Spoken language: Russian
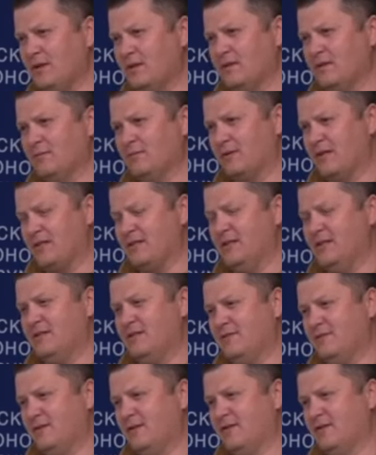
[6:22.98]

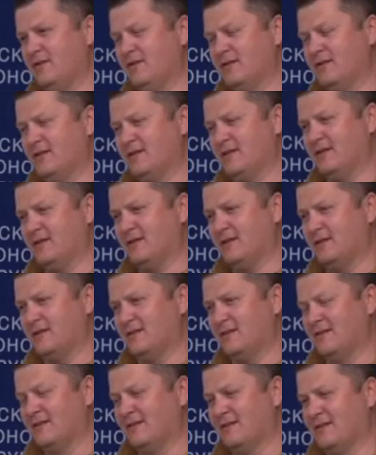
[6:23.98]
соседство, э,
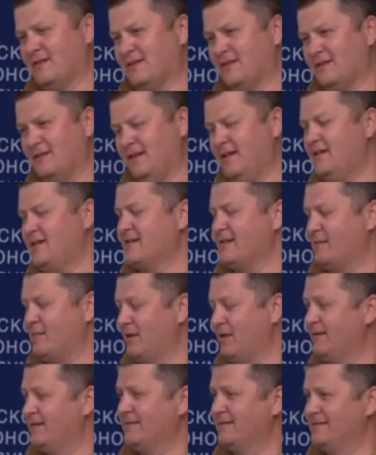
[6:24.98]
третье
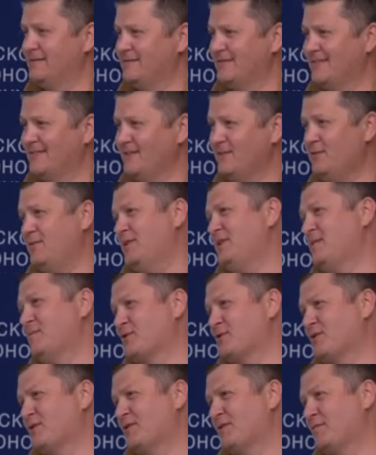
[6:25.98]
забыл. Ну, видимо,
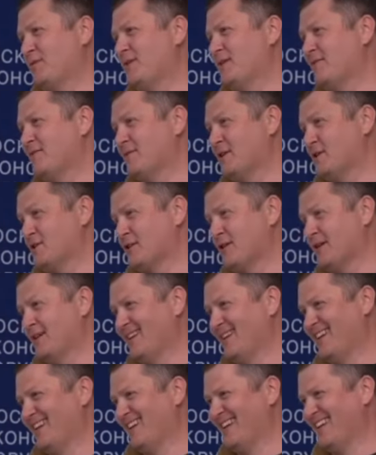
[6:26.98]
что-то было неважное.
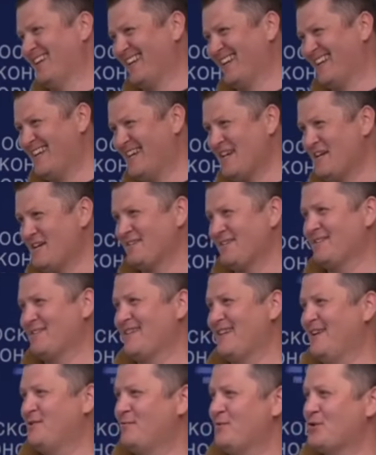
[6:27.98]

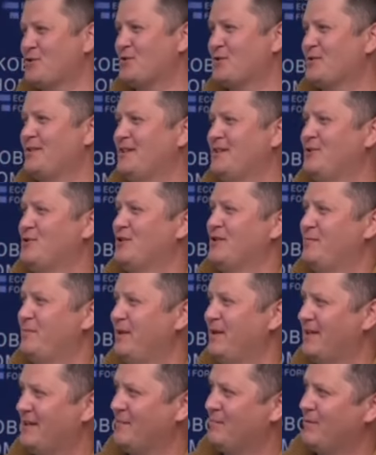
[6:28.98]
Я думаю, что следующие
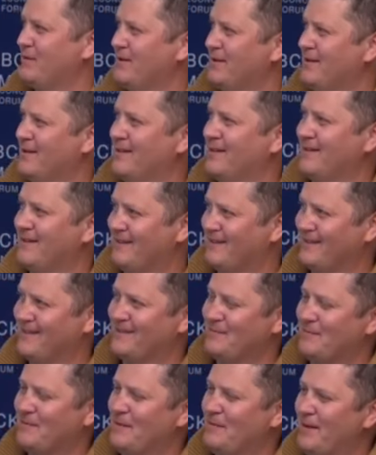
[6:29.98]
спикеры э, да,
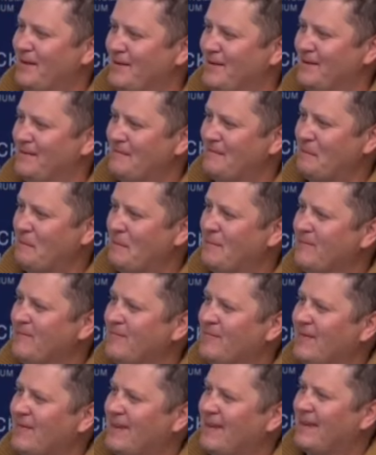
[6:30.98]
добавят.
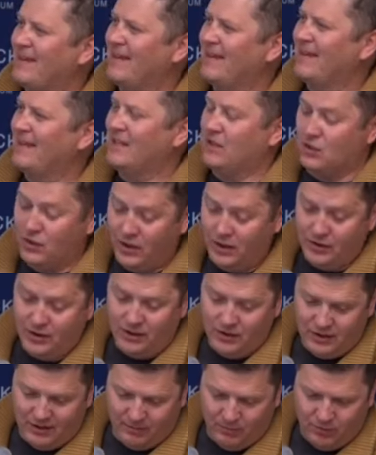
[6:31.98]
Может, дальше, да, следующий? Да,
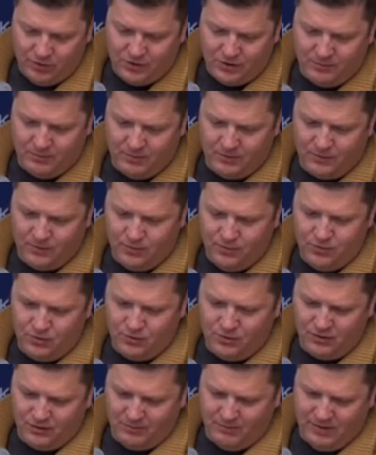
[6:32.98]
да, да, можно
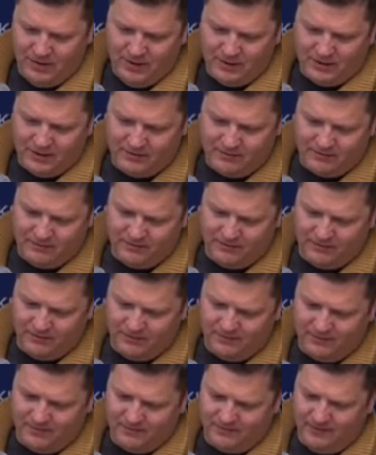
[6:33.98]
потихонечку их менять раз
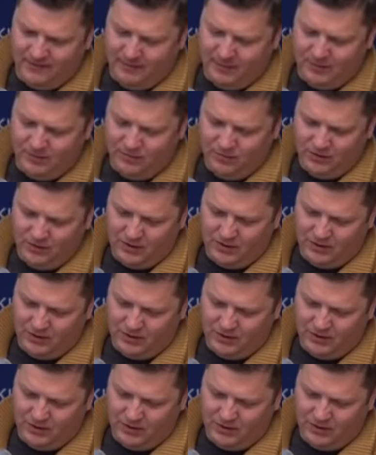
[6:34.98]
в, в две минутки,